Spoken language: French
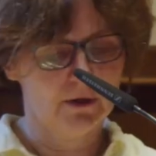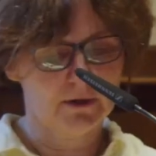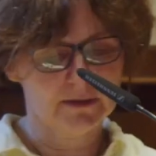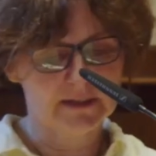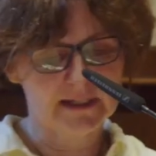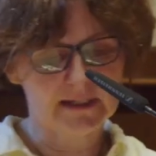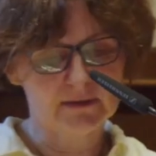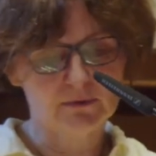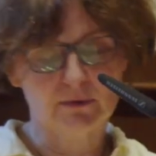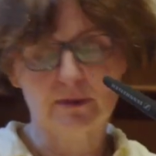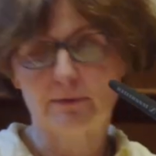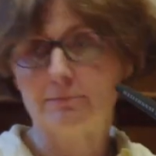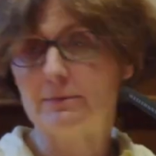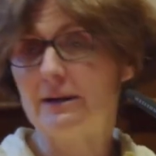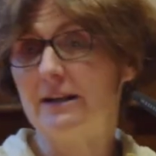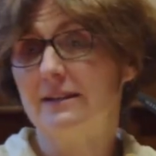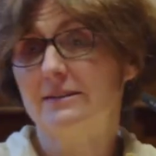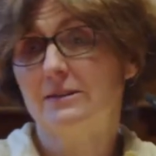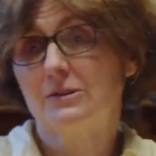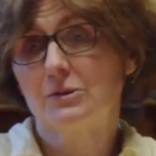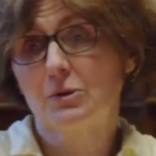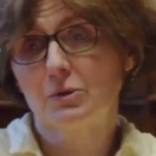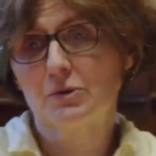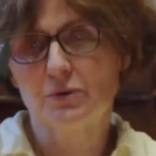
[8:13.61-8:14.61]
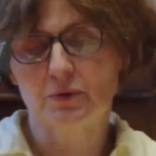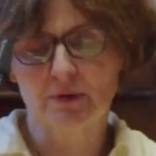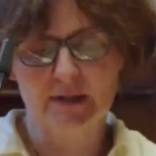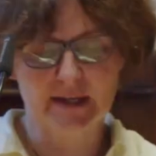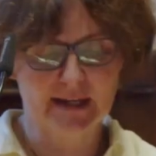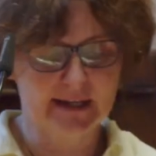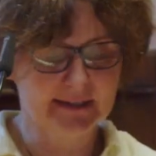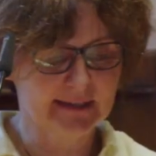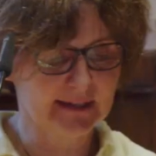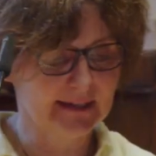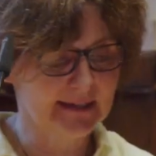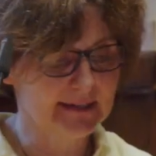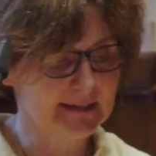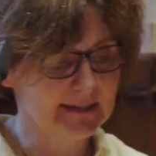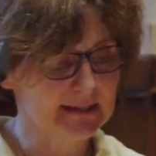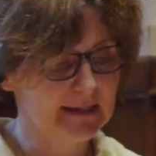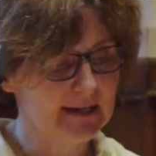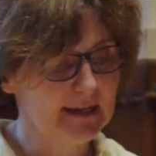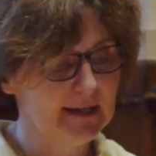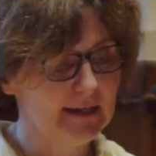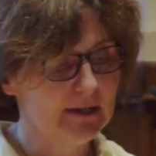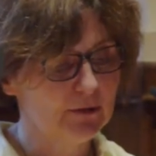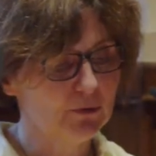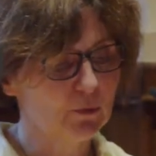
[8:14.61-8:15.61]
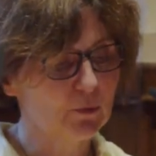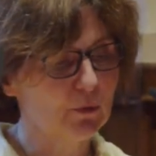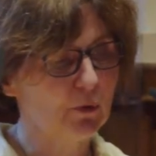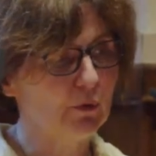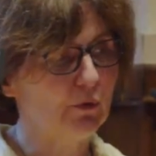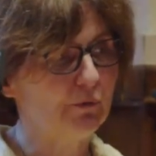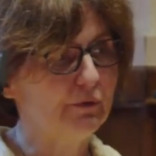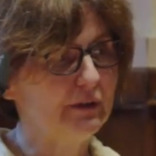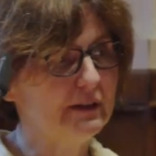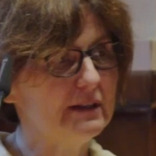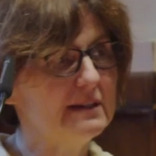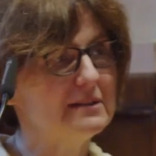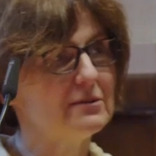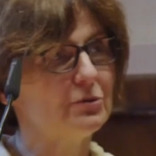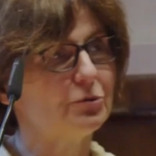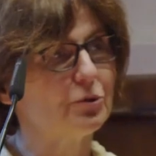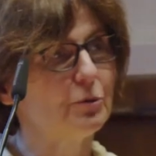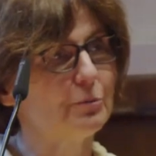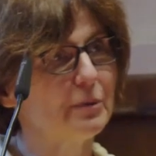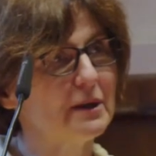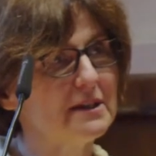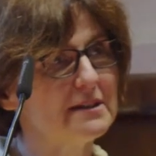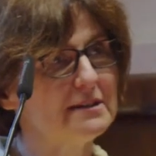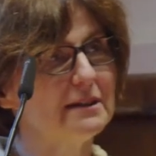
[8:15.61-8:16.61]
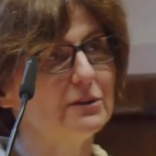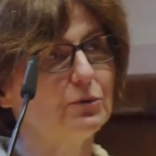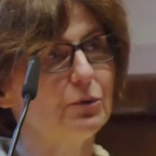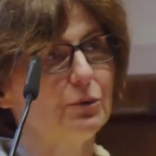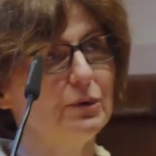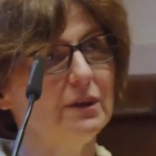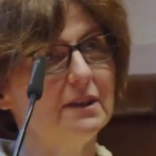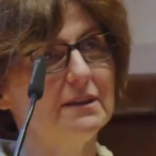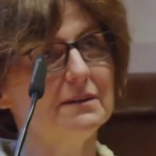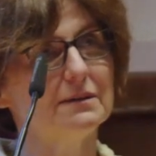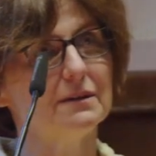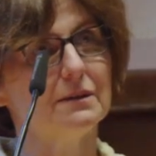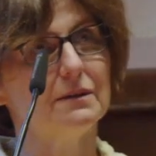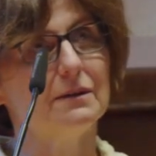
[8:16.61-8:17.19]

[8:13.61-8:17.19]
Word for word: c'est ce qu'on appelle la destruction créatrice. Donc en fait les entreprises détruites